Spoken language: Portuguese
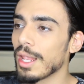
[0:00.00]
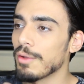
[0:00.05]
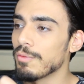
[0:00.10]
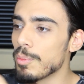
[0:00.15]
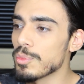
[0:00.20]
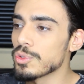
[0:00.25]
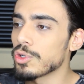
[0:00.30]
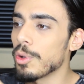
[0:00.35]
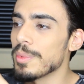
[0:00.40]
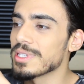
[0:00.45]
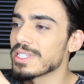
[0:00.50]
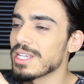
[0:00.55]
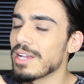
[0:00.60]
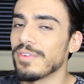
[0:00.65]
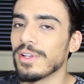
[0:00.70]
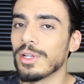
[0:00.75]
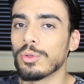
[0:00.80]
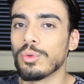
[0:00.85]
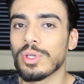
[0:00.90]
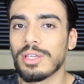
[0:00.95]
Vamos começar
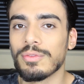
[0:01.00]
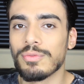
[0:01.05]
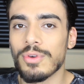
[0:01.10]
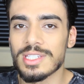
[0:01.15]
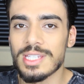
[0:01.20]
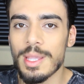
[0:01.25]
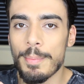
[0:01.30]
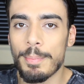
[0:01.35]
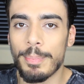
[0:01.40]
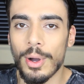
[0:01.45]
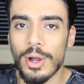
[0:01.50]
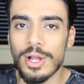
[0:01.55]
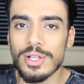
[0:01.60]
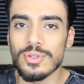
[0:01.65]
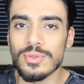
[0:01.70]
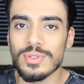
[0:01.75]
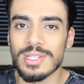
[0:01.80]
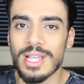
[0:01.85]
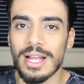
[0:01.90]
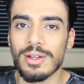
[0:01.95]
falando o que você
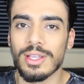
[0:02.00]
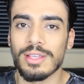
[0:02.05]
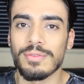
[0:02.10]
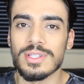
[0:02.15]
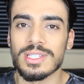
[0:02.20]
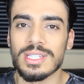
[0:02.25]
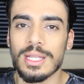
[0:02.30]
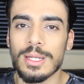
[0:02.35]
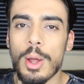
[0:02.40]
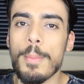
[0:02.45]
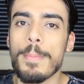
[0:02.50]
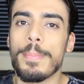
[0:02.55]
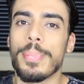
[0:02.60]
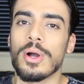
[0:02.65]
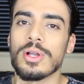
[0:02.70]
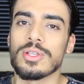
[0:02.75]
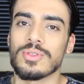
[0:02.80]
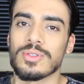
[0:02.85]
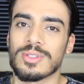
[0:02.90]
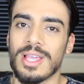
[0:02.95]
pode usar e o que você não
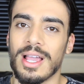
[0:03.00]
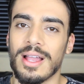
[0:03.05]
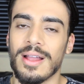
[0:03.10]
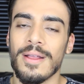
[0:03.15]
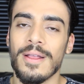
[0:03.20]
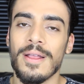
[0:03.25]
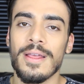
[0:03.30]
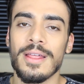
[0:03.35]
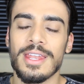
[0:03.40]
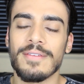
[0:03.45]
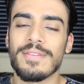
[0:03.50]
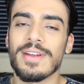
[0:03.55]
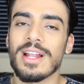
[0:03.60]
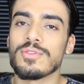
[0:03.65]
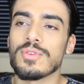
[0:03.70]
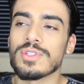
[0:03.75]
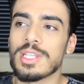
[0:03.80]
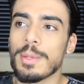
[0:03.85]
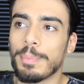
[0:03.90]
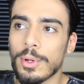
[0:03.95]
pode usar. Na
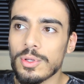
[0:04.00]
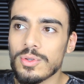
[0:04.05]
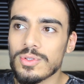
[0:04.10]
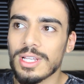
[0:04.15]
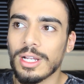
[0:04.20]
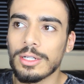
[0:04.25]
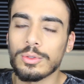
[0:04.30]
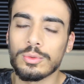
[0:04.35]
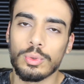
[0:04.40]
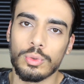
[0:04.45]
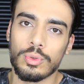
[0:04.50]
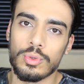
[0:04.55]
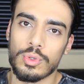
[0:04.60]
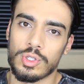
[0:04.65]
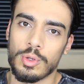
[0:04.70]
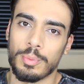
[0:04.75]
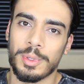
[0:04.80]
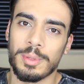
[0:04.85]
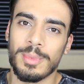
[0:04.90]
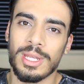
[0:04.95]
verdade, você pode usar tudo no
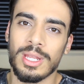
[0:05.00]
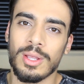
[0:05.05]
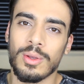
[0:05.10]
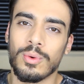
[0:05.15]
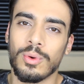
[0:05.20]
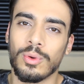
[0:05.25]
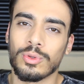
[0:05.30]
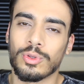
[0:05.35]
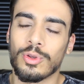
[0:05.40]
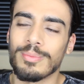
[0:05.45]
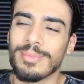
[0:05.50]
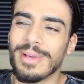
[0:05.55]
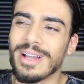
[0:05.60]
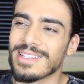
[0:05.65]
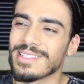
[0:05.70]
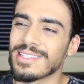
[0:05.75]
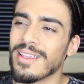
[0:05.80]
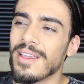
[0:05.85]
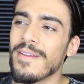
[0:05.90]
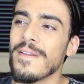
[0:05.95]
seu primeiro encontro,
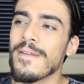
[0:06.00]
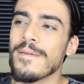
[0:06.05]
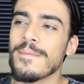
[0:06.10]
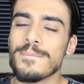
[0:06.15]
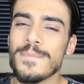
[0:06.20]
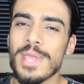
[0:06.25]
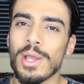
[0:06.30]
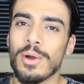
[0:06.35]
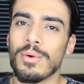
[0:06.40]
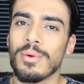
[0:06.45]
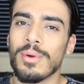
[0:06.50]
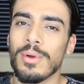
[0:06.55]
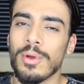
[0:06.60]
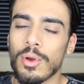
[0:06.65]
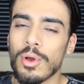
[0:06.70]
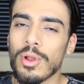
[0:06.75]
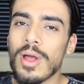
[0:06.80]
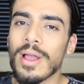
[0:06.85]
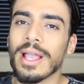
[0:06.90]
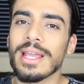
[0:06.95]
mas meu,
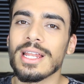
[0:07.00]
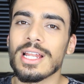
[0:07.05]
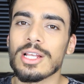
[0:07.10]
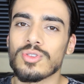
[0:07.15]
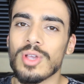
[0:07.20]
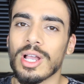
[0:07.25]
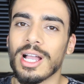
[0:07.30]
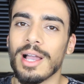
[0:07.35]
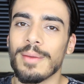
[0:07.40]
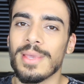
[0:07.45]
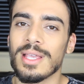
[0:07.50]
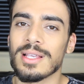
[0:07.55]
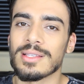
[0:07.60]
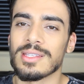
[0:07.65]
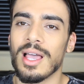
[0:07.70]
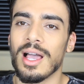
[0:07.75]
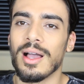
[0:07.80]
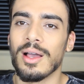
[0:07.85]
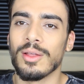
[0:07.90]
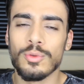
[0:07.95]
coloca aí na sua
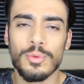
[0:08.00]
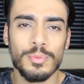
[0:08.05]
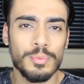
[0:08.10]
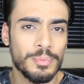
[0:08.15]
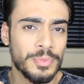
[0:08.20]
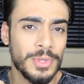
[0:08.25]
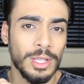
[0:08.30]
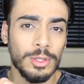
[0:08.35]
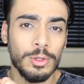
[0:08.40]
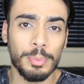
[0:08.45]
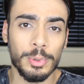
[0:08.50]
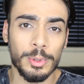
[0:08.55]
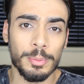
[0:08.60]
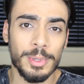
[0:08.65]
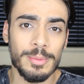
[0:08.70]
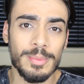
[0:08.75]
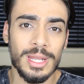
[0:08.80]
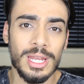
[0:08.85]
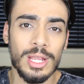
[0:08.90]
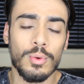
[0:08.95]
cabeça, tanto para o
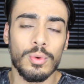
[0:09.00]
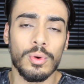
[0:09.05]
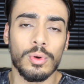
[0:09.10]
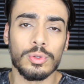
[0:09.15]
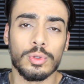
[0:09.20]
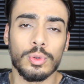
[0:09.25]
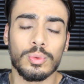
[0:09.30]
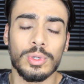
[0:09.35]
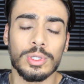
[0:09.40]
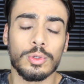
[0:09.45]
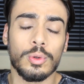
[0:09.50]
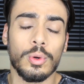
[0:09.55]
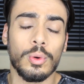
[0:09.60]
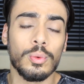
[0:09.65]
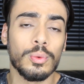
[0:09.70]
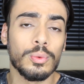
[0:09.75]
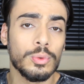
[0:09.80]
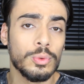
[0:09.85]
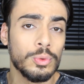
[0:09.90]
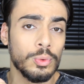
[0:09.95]
primeiro encontro quanto
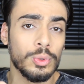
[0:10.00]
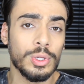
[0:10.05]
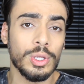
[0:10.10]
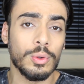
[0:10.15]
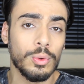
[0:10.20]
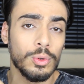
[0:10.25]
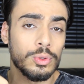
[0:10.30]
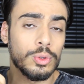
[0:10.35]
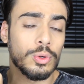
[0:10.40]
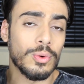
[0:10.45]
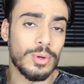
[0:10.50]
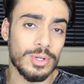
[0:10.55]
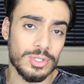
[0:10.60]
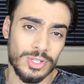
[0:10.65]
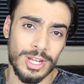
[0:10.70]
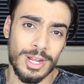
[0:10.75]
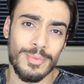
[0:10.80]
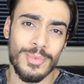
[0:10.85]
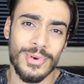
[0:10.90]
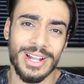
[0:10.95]
com, no encontro com a
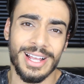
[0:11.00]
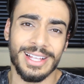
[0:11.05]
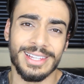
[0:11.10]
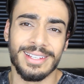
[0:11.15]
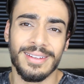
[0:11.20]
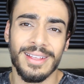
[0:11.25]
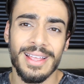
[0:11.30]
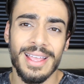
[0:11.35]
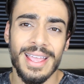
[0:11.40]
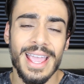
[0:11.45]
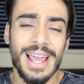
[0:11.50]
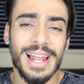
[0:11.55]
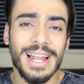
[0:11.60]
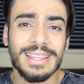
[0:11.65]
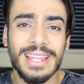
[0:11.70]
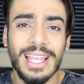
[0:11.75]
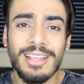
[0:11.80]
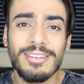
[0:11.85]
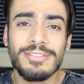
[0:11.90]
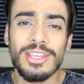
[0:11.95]
sua namorada. Ela
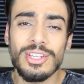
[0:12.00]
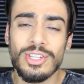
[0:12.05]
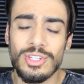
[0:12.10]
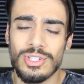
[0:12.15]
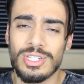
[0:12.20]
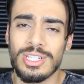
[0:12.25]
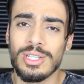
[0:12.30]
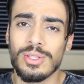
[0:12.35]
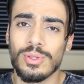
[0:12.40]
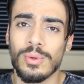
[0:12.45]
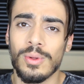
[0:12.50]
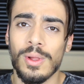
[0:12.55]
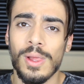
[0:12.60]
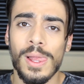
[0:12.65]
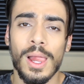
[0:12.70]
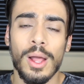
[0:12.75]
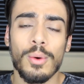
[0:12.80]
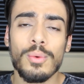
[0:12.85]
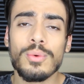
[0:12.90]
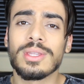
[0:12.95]
está investindo
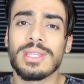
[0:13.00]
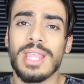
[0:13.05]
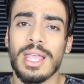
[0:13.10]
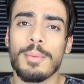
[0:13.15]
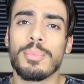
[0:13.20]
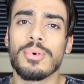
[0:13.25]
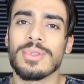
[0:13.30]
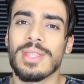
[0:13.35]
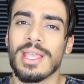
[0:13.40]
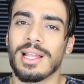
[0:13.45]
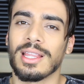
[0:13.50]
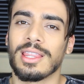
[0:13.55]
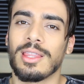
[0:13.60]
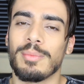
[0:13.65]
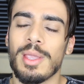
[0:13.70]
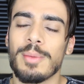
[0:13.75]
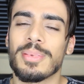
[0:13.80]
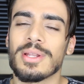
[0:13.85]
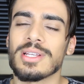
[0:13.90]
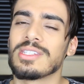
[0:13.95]
um tempo dela
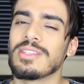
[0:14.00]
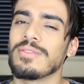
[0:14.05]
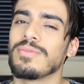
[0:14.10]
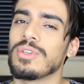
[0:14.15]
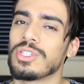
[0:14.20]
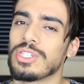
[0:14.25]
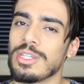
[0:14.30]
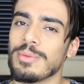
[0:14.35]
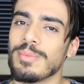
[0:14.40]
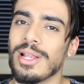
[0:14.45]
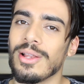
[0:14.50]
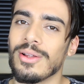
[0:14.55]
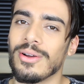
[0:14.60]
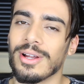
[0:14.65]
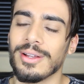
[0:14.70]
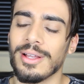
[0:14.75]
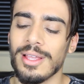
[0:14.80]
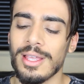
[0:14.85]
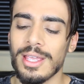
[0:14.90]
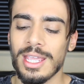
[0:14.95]
também para se vestir
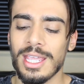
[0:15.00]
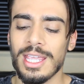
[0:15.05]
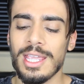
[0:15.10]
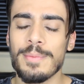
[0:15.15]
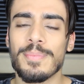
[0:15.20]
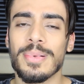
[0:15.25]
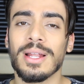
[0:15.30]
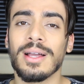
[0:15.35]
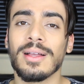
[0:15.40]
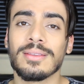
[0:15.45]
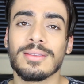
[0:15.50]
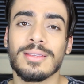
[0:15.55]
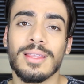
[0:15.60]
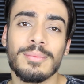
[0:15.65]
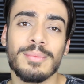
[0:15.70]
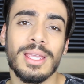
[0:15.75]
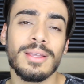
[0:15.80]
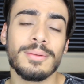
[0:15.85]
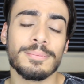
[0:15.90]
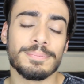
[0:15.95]
melhor e para
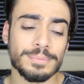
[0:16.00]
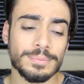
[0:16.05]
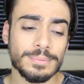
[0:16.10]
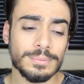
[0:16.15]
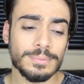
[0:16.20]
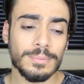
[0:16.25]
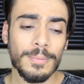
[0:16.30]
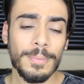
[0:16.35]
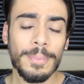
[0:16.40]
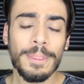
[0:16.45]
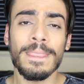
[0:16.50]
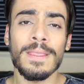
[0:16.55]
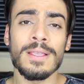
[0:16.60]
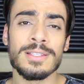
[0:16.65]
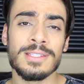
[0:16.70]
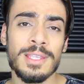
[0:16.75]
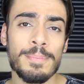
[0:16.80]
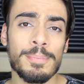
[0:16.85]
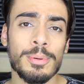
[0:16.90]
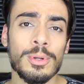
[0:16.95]
também
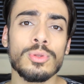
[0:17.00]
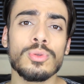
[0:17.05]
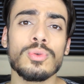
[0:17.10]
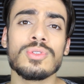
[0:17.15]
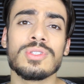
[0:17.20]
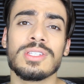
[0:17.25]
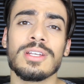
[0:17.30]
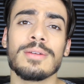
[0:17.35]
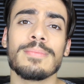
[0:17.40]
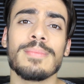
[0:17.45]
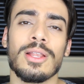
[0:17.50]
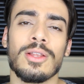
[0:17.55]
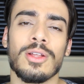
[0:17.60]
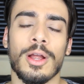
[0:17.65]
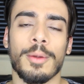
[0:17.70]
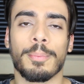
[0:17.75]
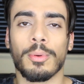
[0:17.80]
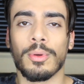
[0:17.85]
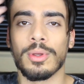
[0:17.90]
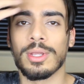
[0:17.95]
se produzir
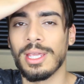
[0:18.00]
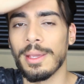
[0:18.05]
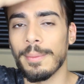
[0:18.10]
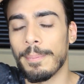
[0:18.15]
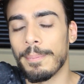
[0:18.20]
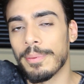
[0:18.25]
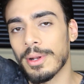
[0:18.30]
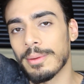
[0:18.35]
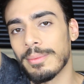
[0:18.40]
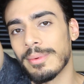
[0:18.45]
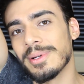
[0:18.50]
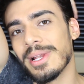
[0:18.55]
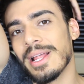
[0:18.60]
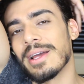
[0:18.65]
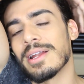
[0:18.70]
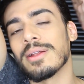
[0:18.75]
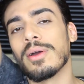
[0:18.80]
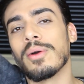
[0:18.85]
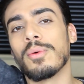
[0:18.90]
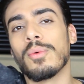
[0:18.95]
melhor, porque para uma mulher